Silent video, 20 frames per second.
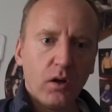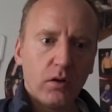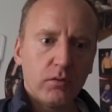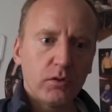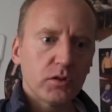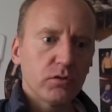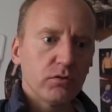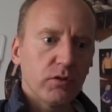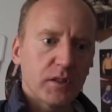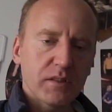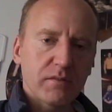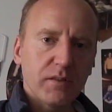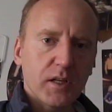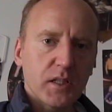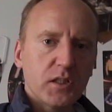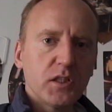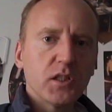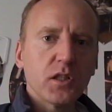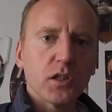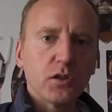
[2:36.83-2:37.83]
Вот у вас
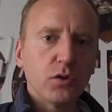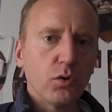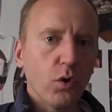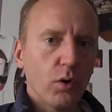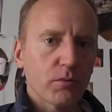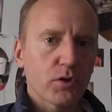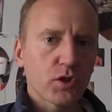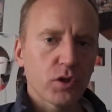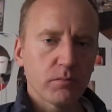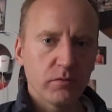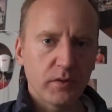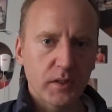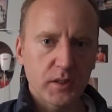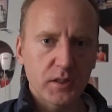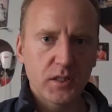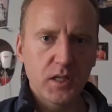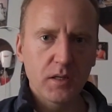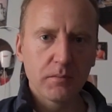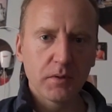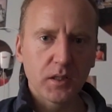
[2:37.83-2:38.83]
квартира, дом, чтобы у
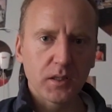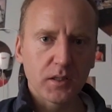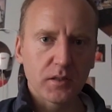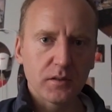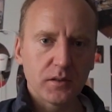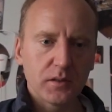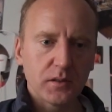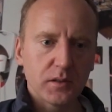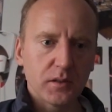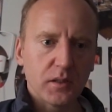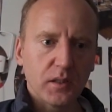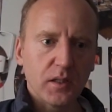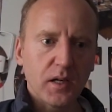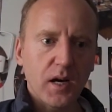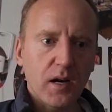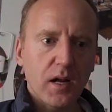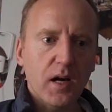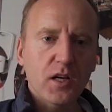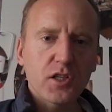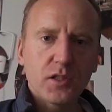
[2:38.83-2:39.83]
вас не было, э,
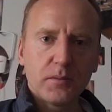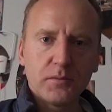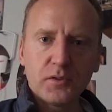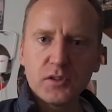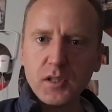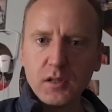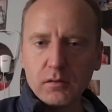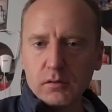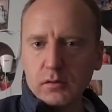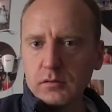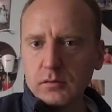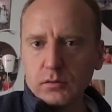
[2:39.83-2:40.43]
гараж, там, не знаю,